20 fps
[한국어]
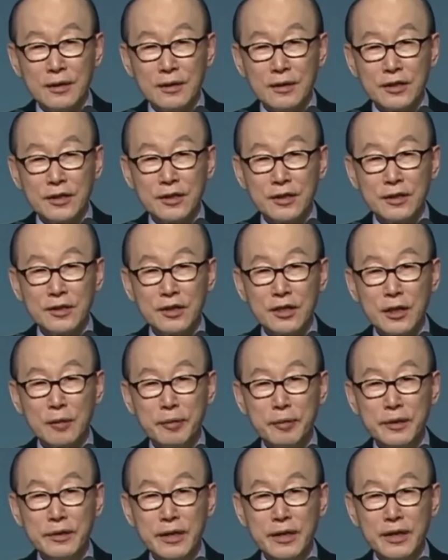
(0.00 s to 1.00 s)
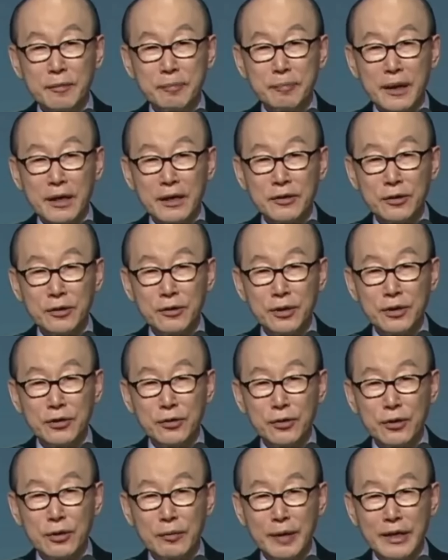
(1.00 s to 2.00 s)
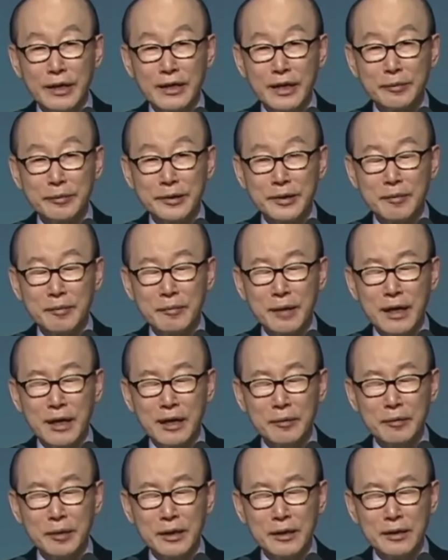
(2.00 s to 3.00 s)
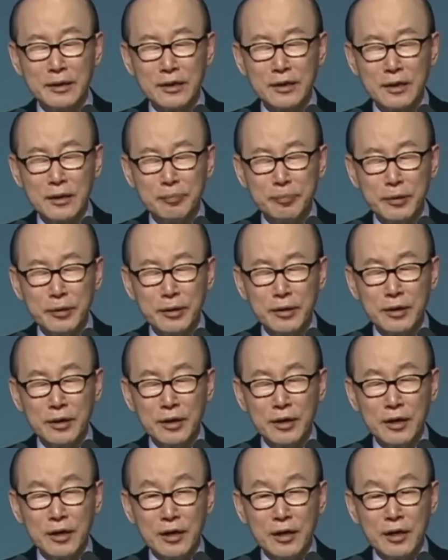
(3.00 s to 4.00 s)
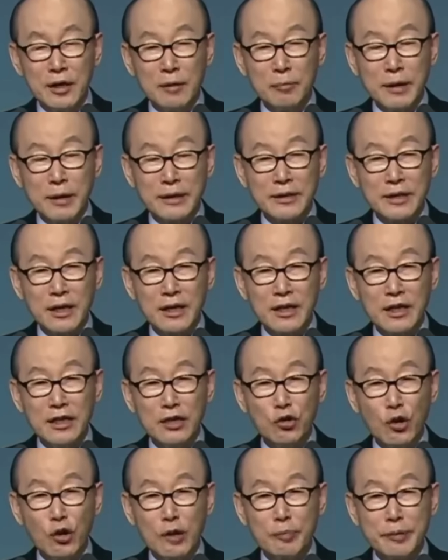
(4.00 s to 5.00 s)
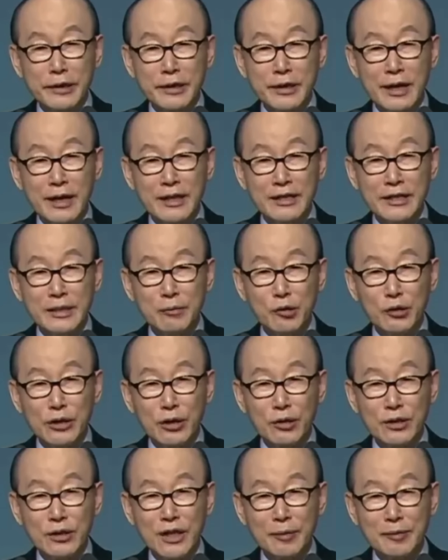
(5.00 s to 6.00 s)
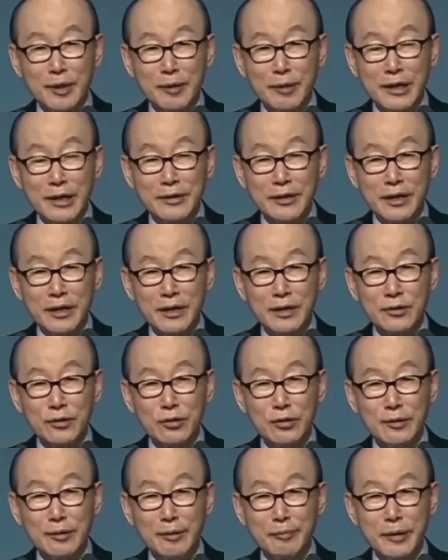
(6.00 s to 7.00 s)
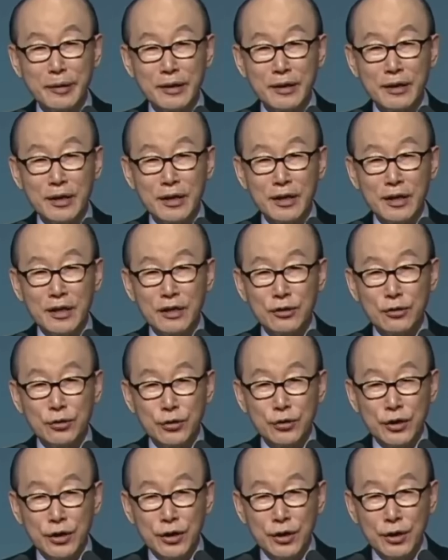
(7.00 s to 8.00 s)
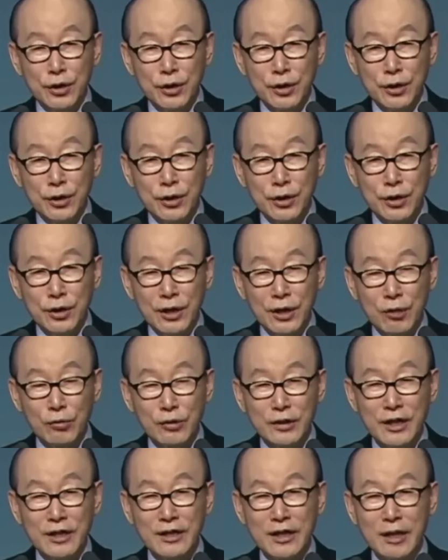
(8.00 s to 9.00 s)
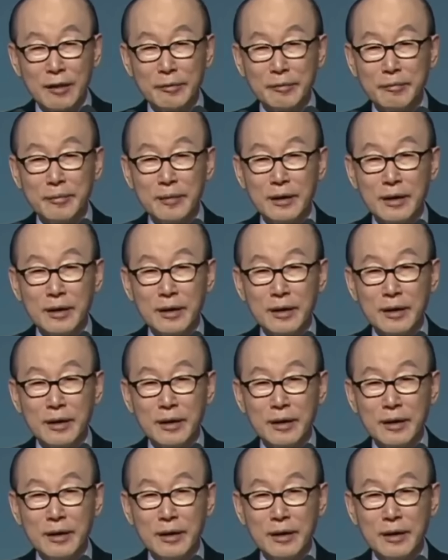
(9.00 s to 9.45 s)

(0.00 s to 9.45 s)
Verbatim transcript: 저는 슬플 때 방언으로 기도를 많이 합니다. 마음이 슬퍼 마땅히 기도할 바를 알지 못하고 답답할 때 주님 앞에 주여 하고 난 다음